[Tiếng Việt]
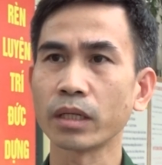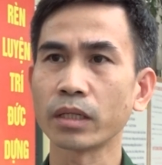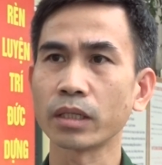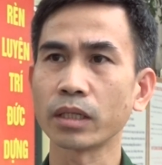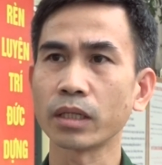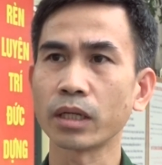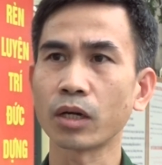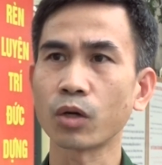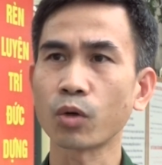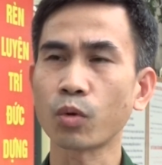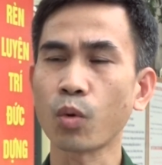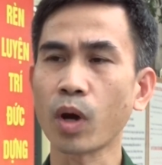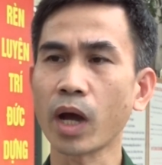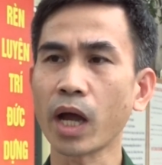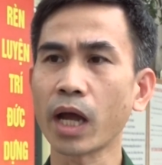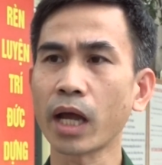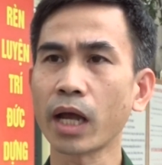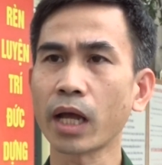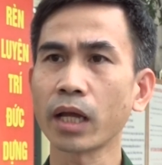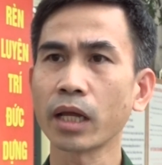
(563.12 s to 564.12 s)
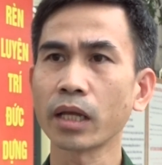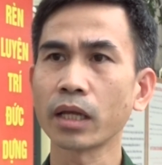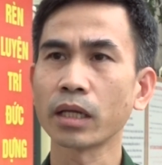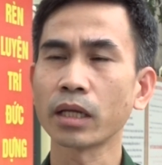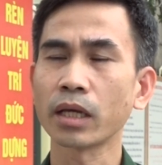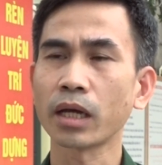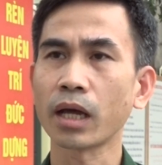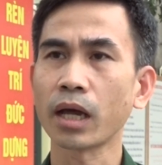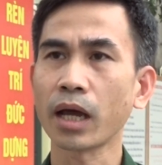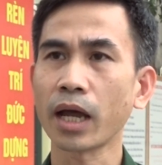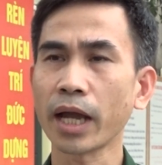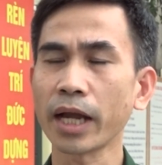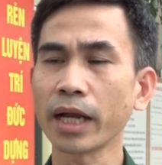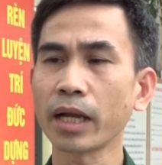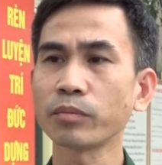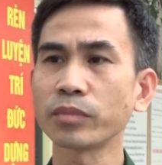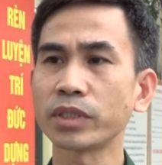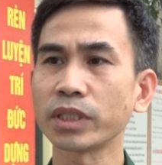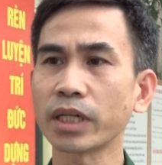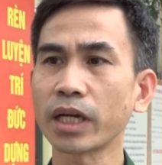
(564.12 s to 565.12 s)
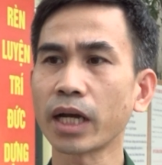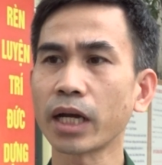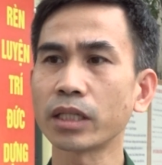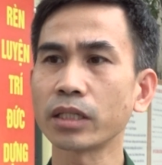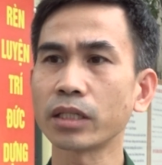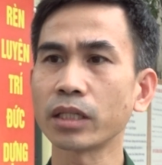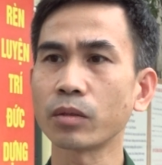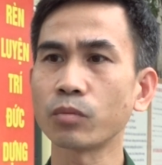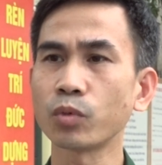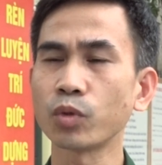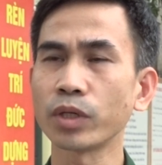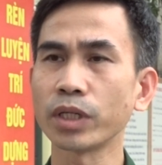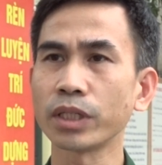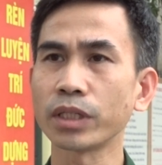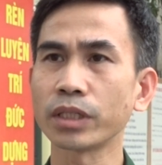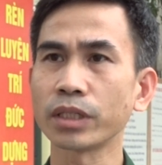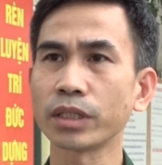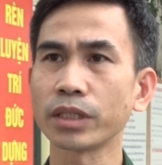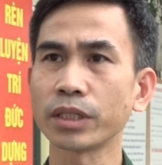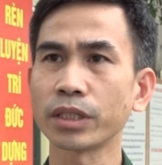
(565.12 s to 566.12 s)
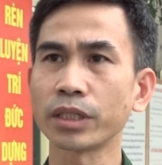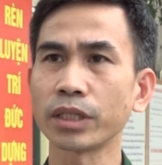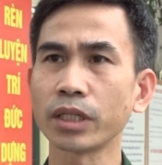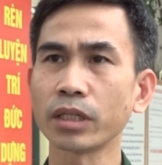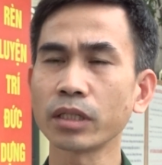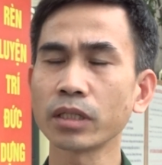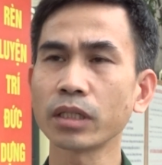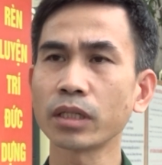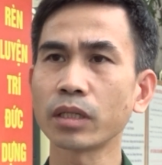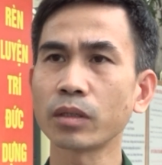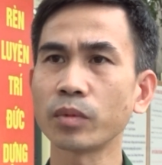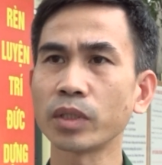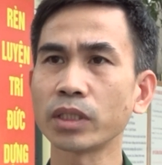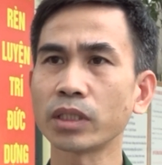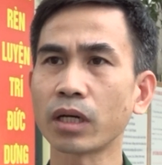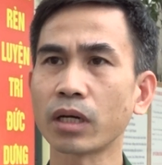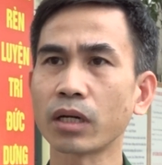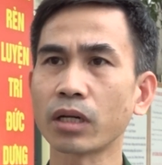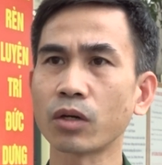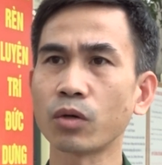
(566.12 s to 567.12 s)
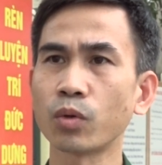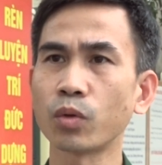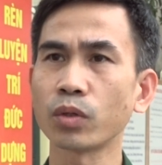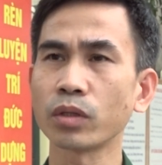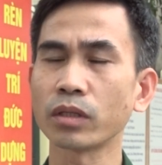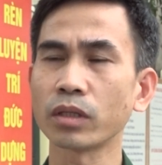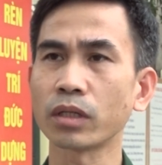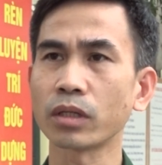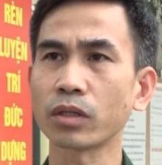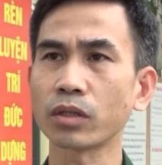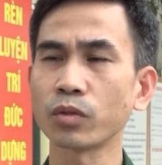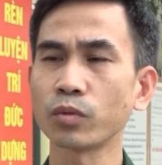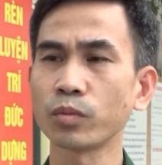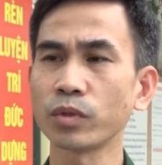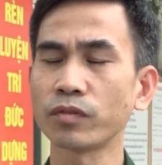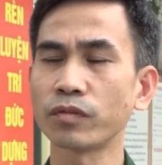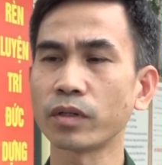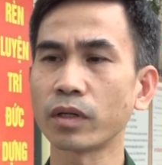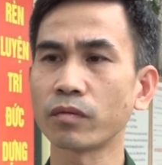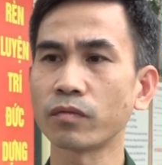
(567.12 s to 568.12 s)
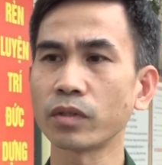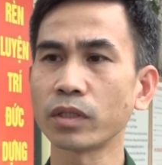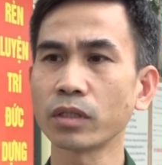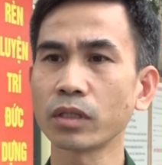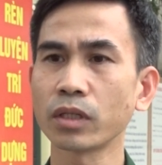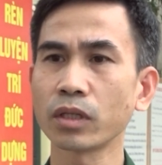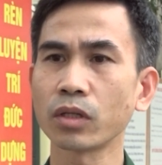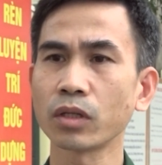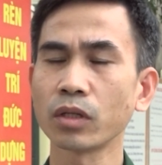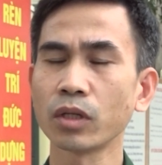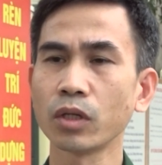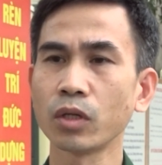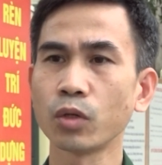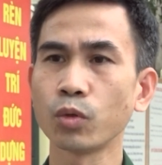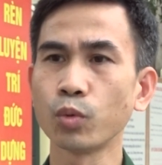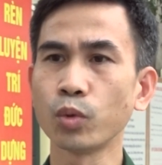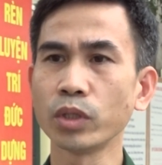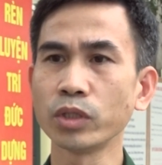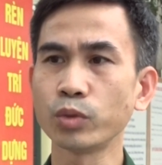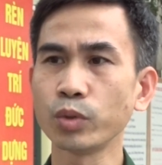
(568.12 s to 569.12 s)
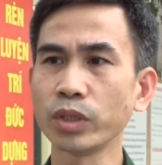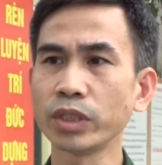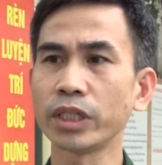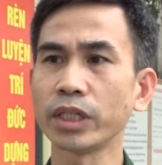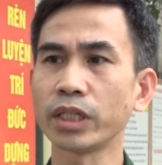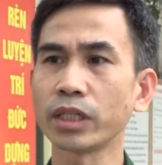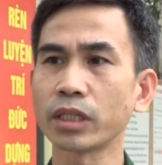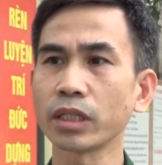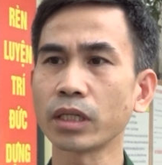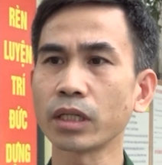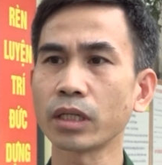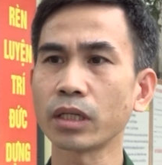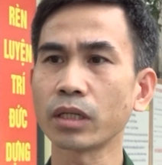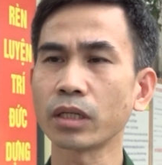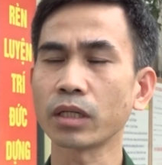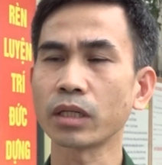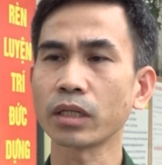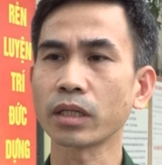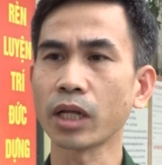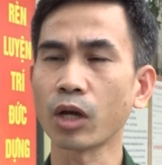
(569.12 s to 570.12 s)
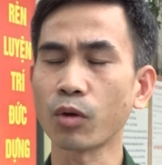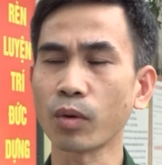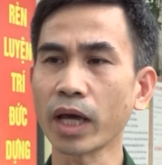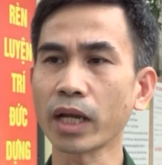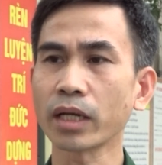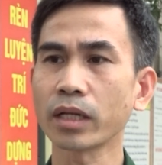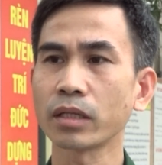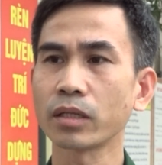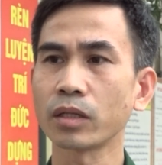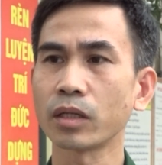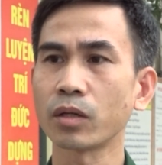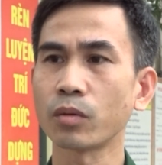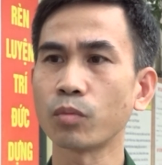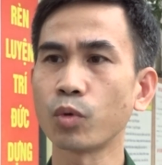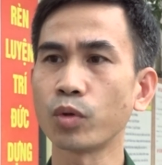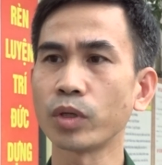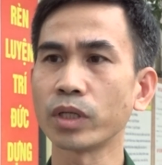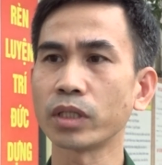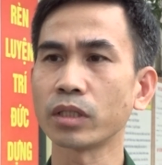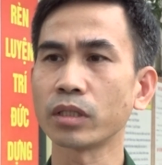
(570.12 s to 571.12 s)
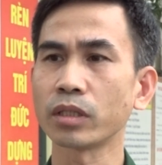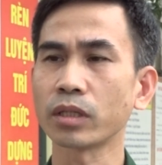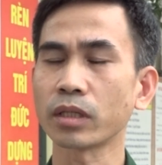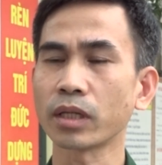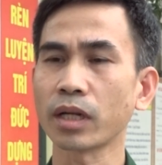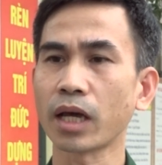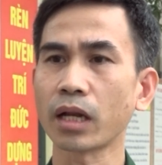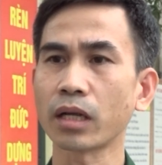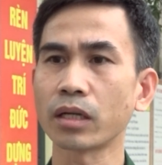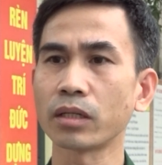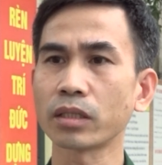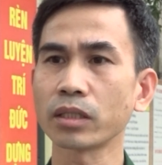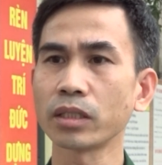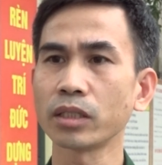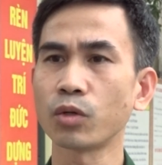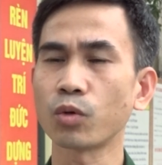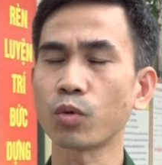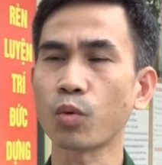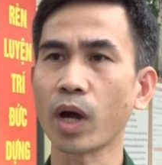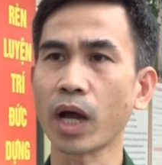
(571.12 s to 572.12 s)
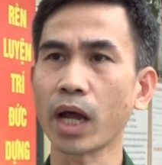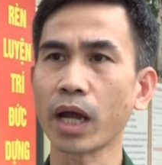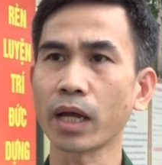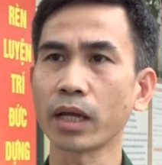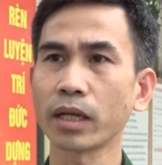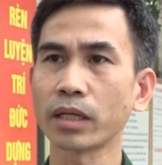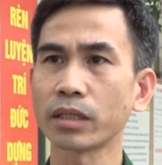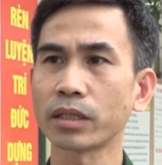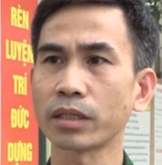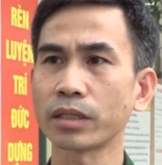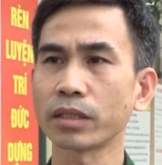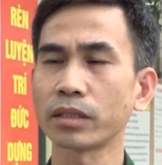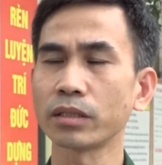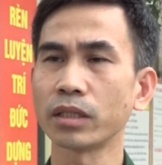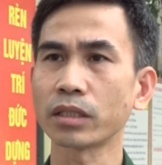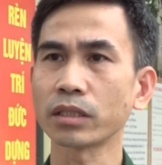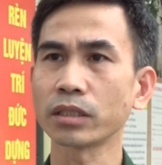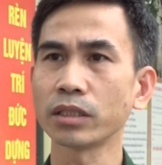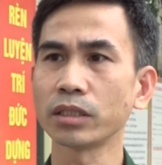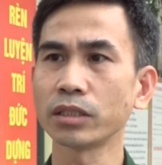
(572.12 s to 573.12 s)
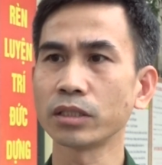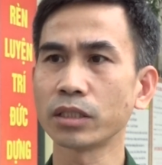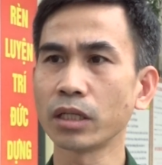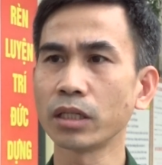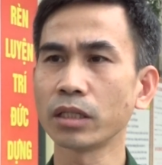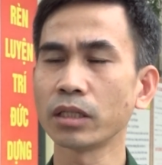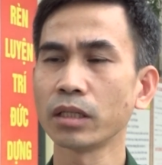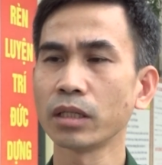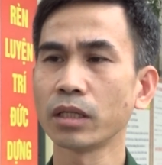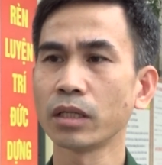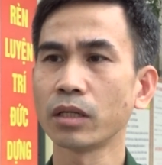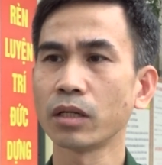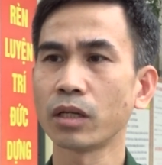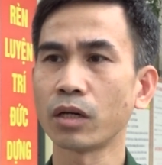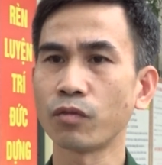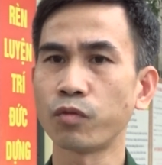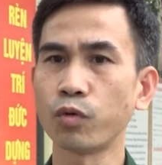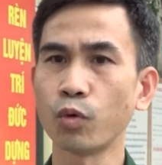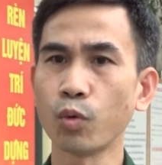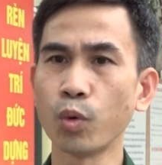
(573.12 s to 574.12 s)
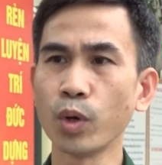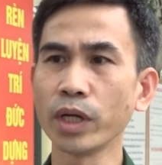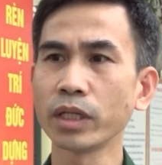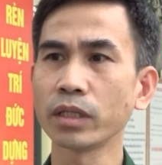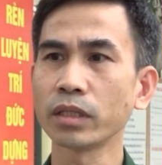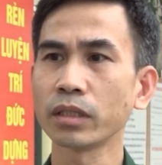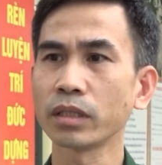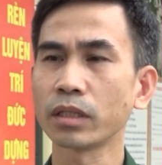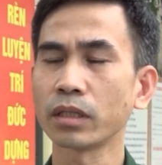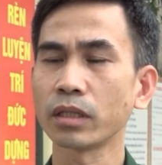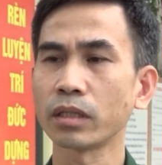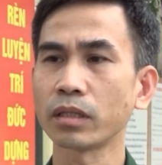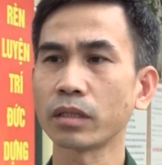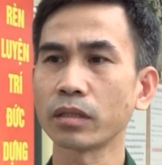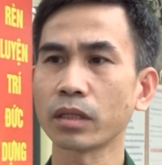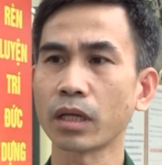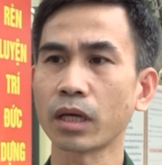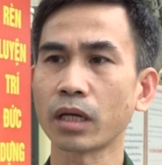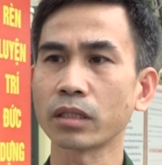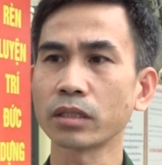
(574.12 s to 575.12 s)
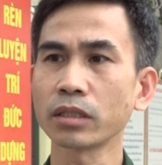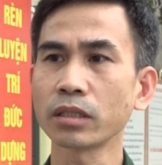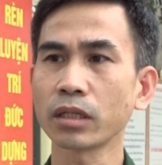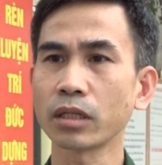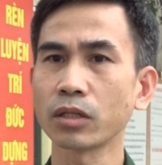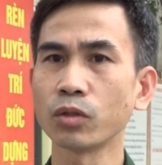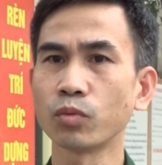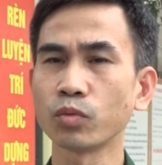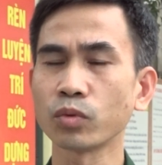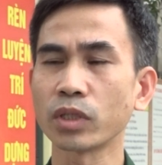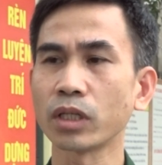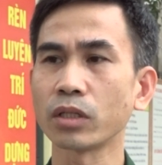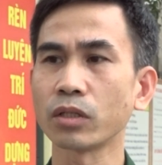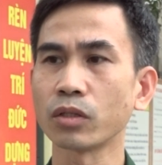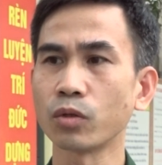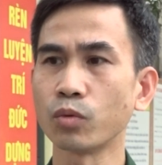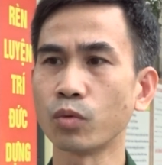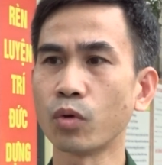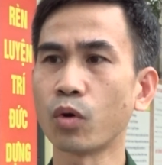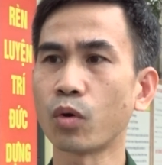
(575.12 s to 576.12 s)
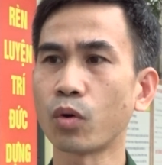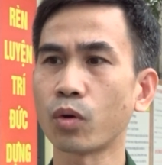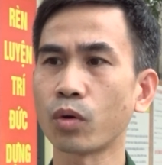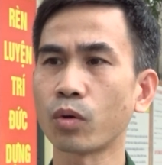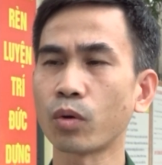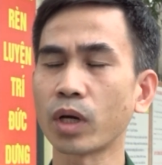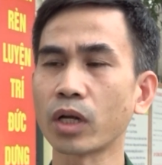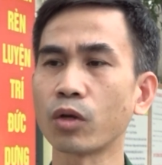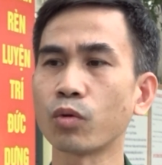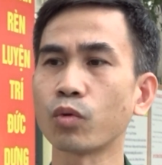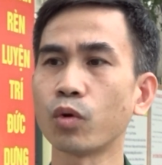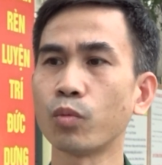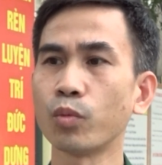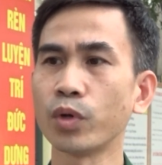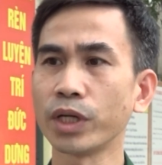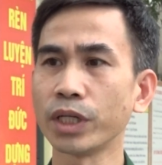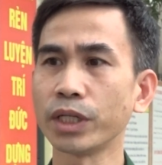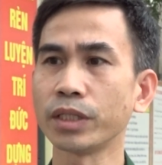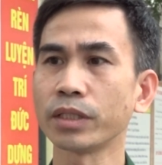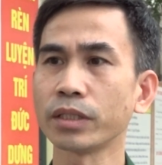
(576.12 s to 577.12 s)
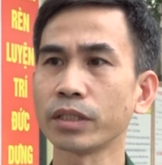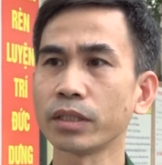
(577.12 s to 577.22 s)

thì ờ, qua 2 à, năm triển khai thực hiện mô hình đến ờ, bây giờ là hội cứu ờ, nhi phường vẫn luôn duy trì cái đều đặn mô hình đạt được cái hiệu quả được nhân dân phụ huynh nên là rất là đồng tình ủng hộ hoạt động của mô hình.